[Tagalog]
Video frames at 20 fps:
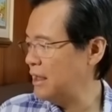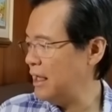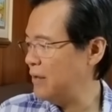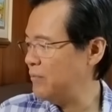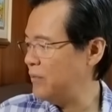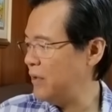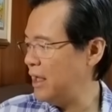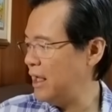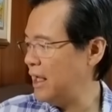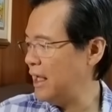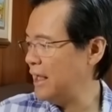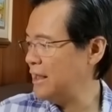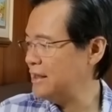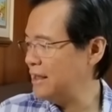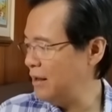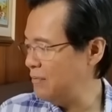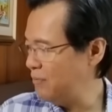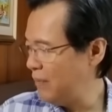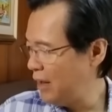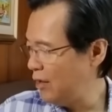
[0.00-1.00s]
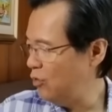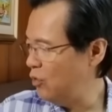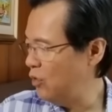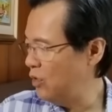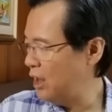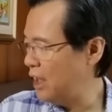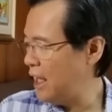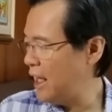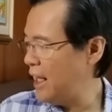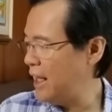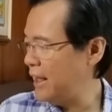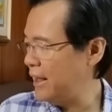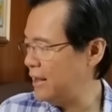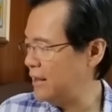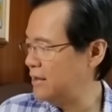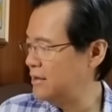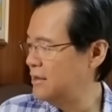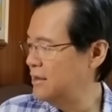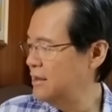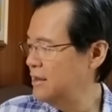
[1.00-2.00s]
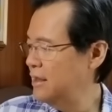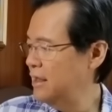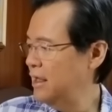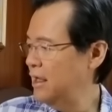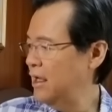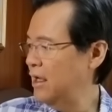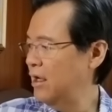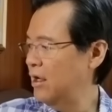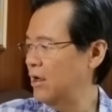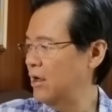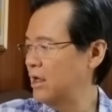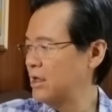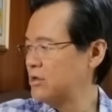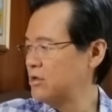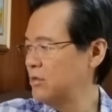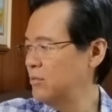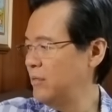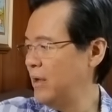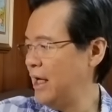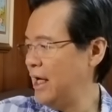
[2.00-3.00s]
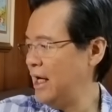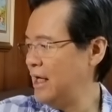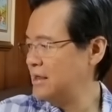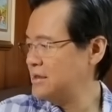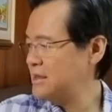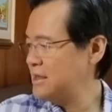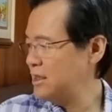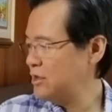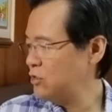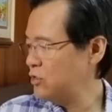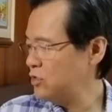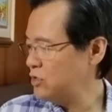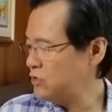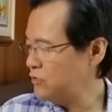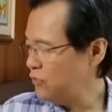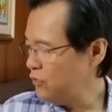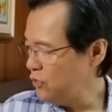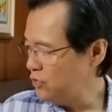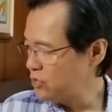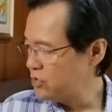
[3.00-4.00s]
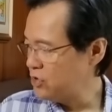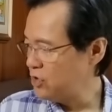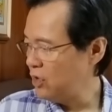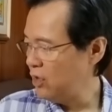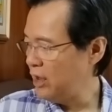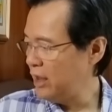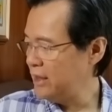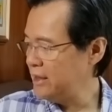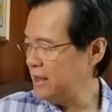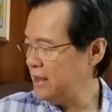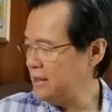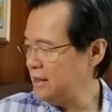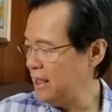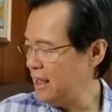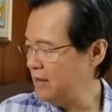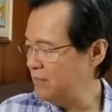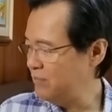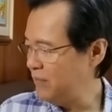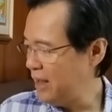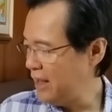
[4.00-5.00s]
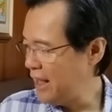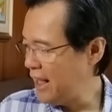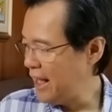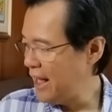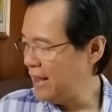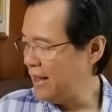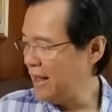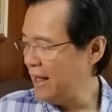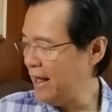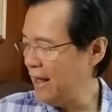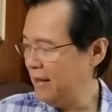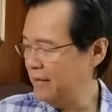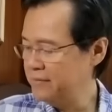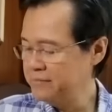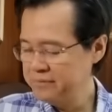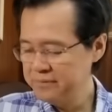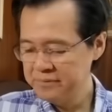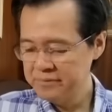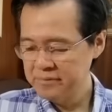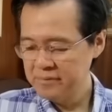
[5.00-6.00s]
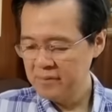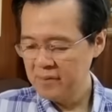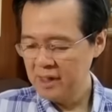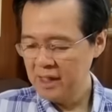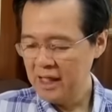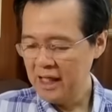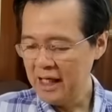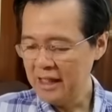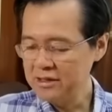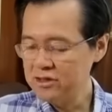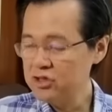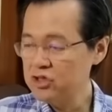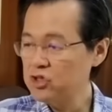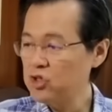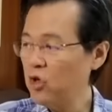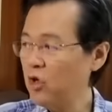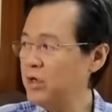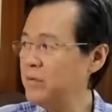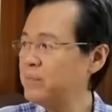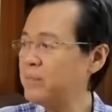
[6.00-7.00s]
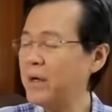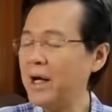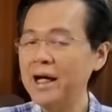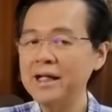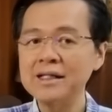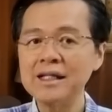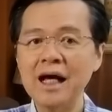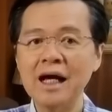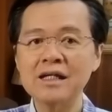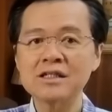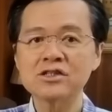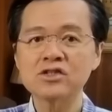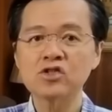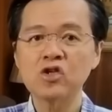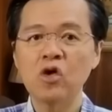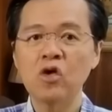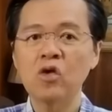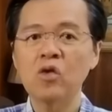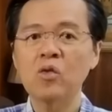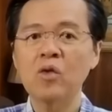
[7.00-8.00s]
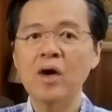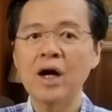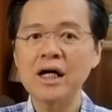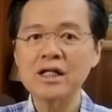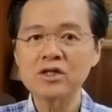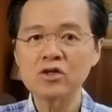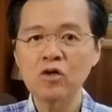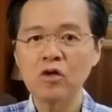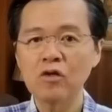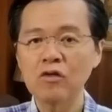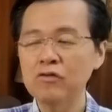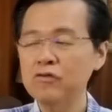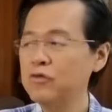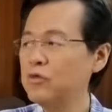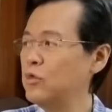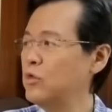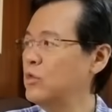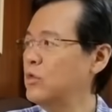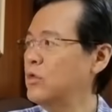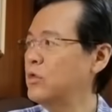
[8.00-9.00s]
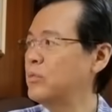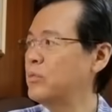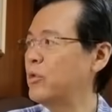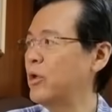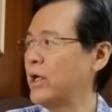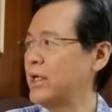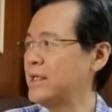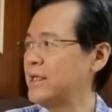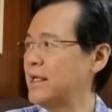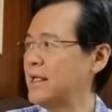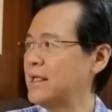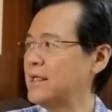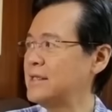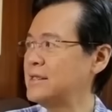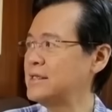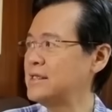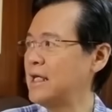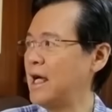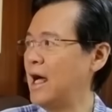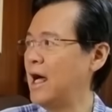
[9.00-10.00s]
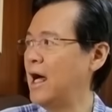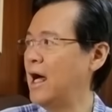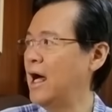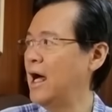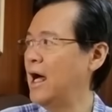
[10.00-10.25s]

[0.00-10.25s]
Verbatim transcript: napakaganda, malunggay, o, oh, itong mga citrus fruits, okay din yan. Banana, at soy products, tokwa, tofu, pwede rin siya.